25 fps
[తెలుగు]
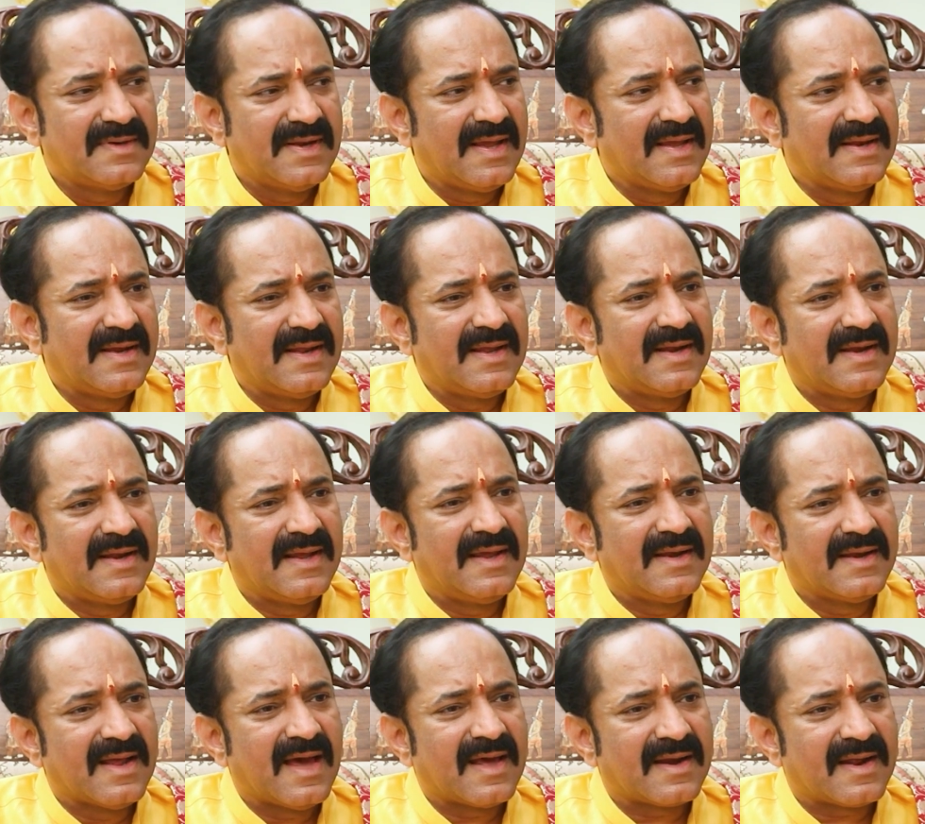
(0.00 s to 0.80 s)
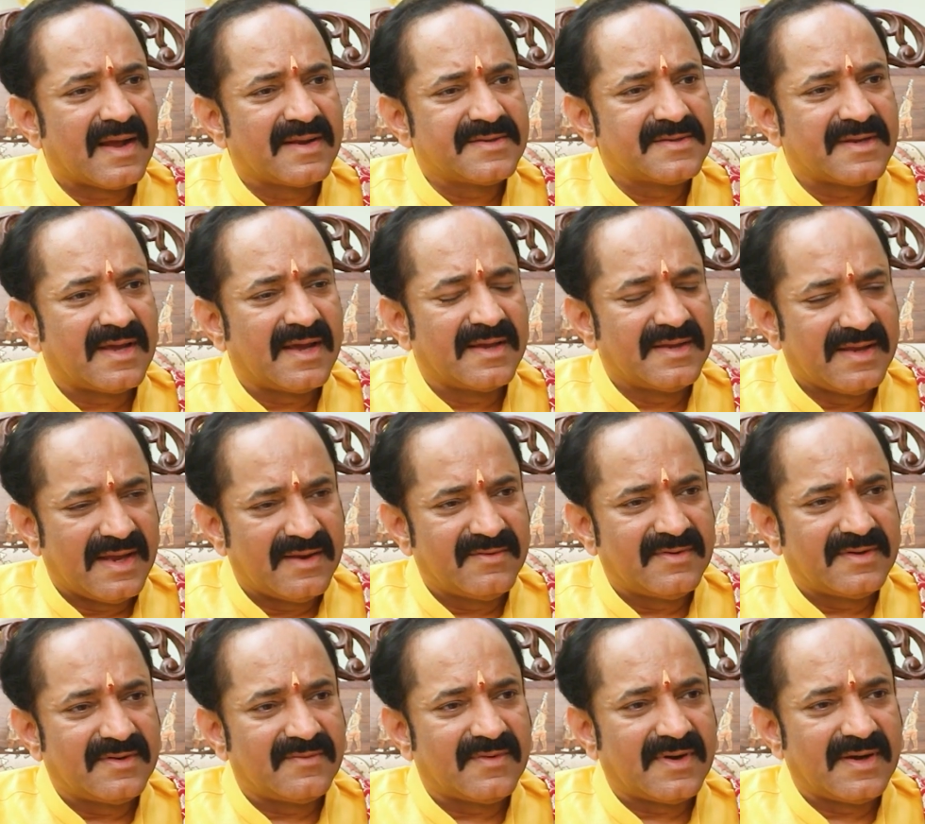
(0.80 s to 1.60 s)
లే లే లే నారాజా
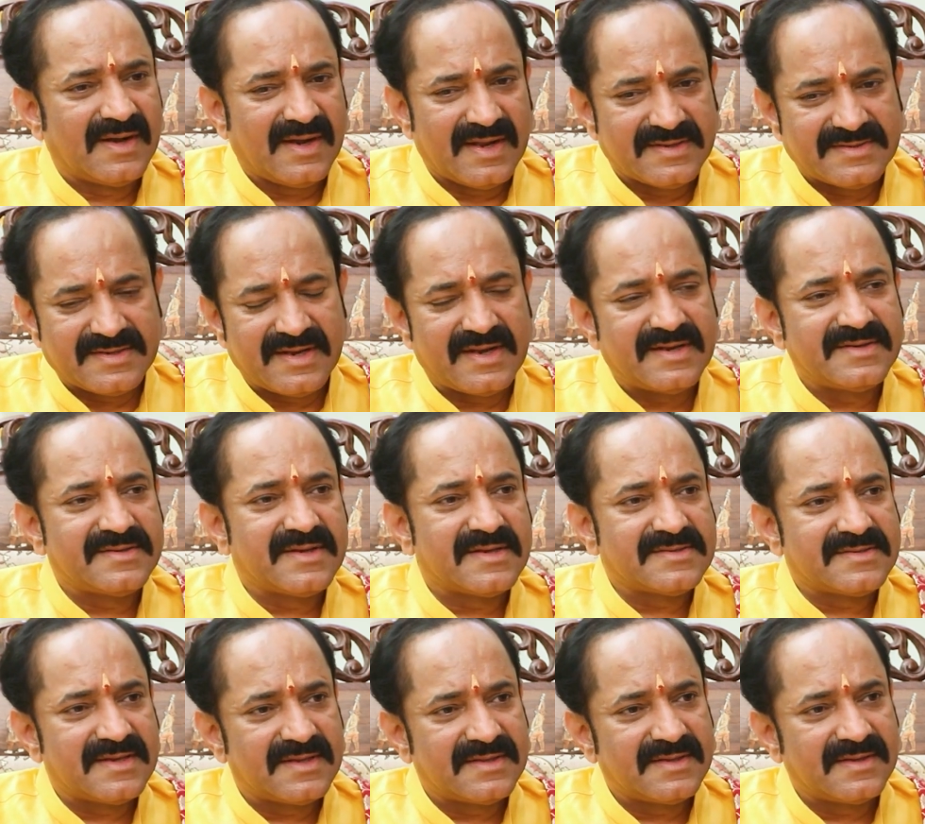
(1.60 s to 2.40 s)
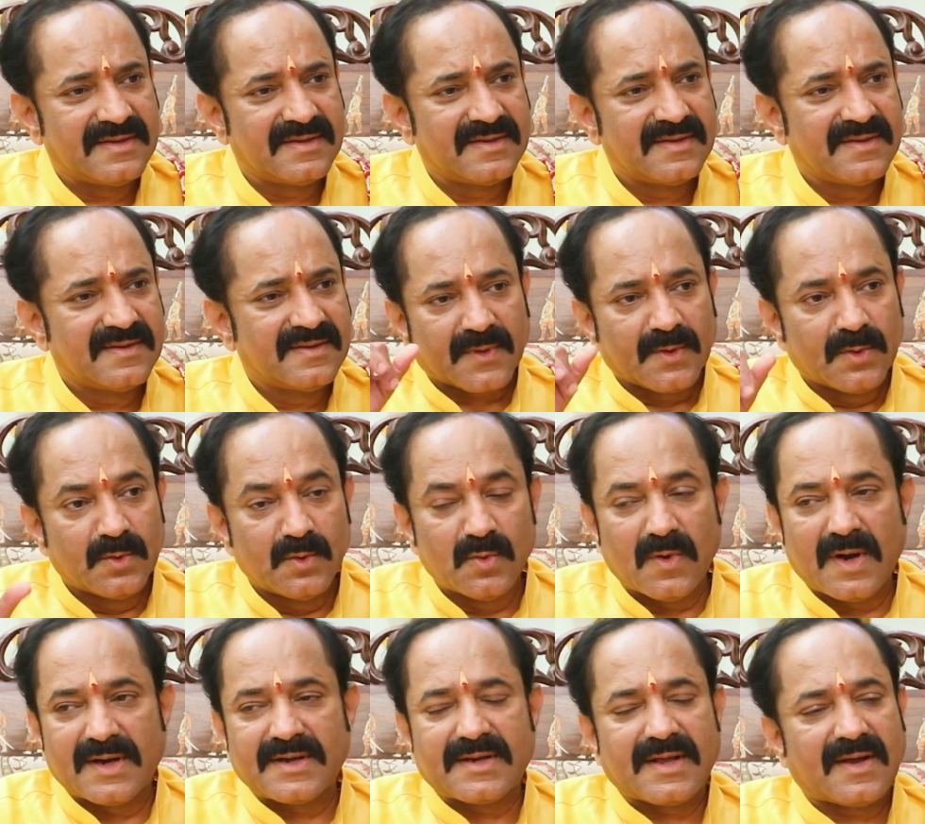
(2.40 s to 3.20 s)
ఏమిటి వాడు లేచి ఏంటి చేసేది
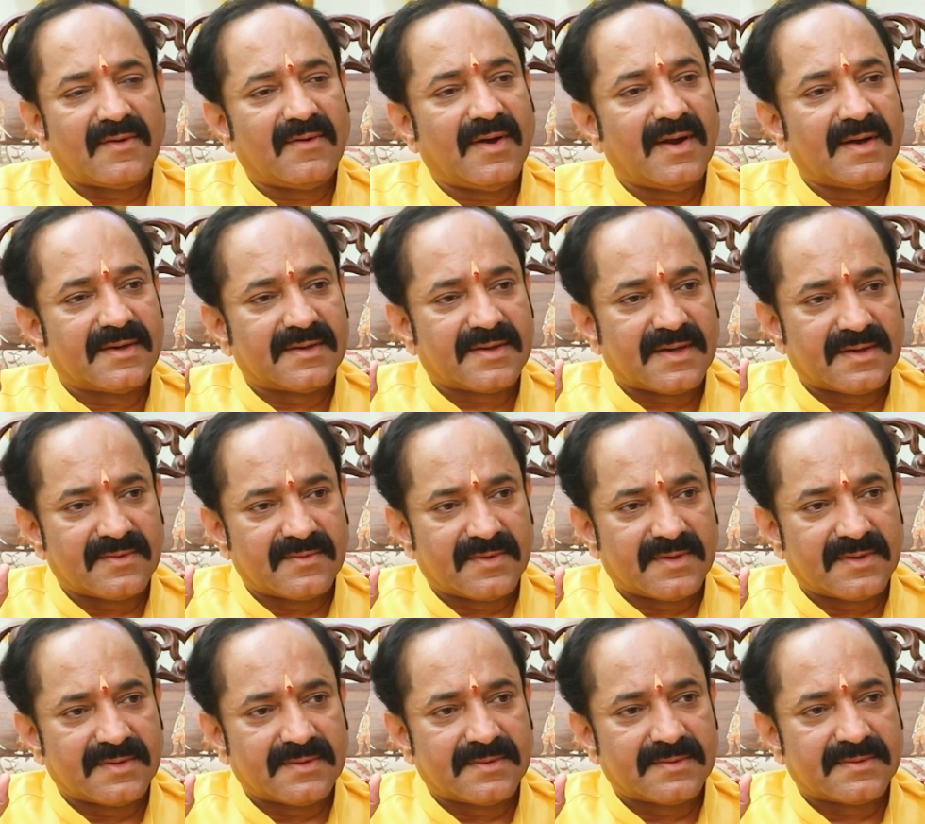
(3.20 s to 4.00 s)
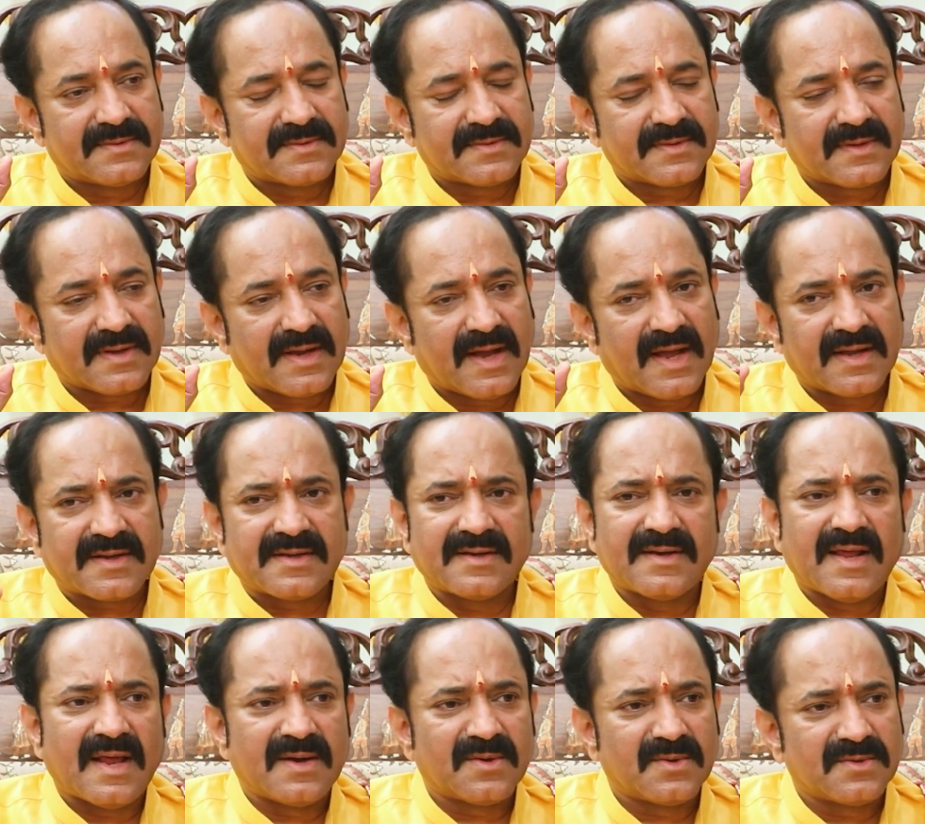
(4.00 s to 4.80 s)
నువ్వు అంటావా అంటాడు వాడు
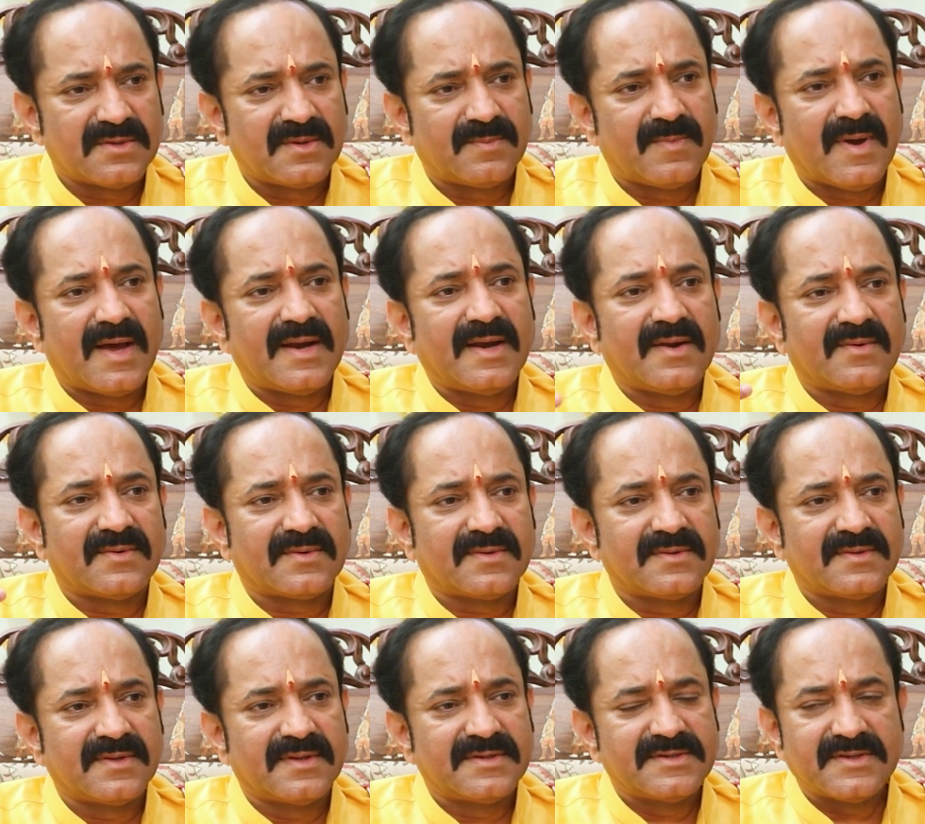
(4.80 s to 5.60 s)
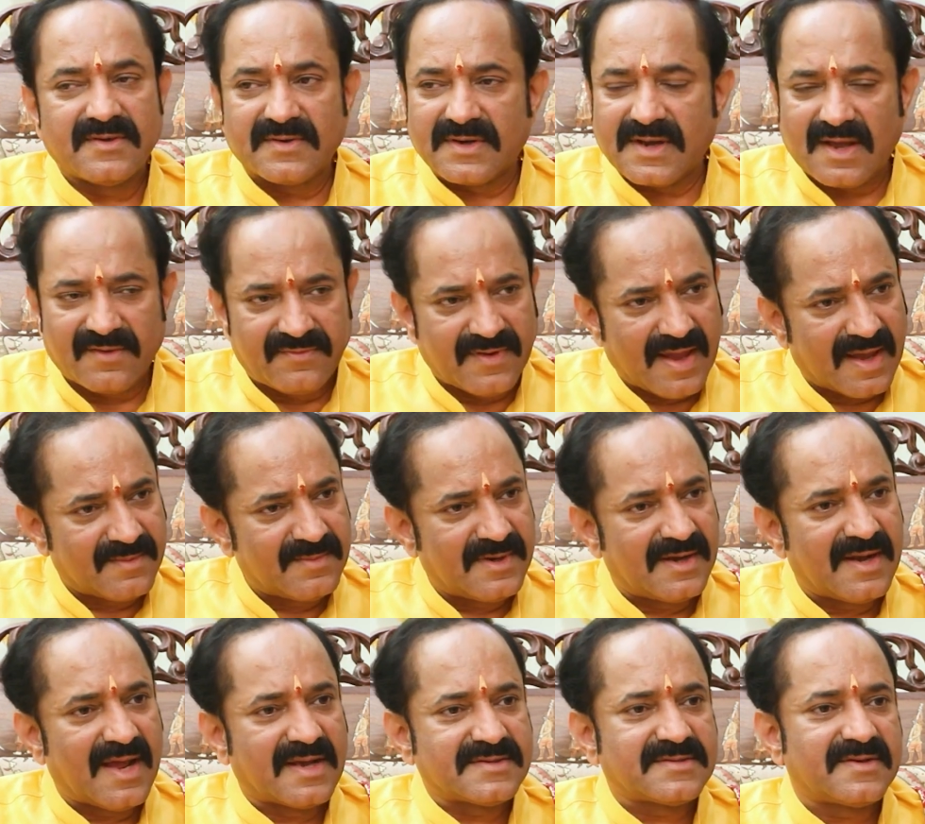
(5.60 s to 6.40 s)
అక్కడ నాలుగు రోజులు బాగానే ఉంటుంది చివరికి ఆ
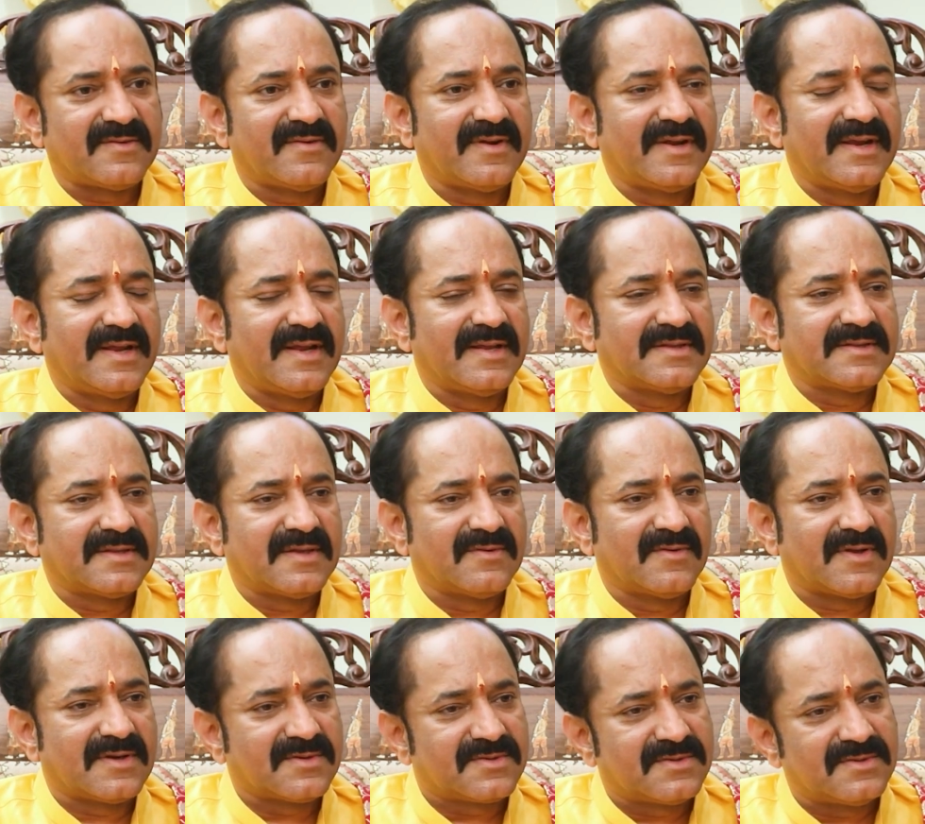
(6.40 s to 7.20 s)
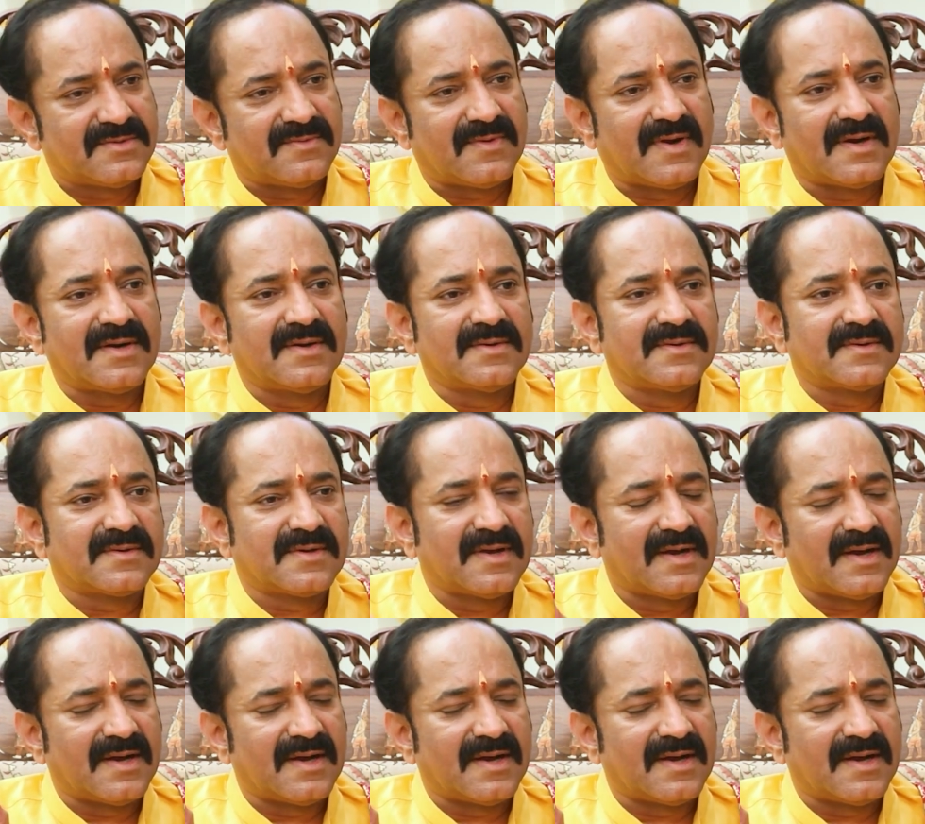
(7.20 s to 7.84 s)
ఫ్యామిలీ నాశనం అయ్యేంత వరకు వాళ్ళు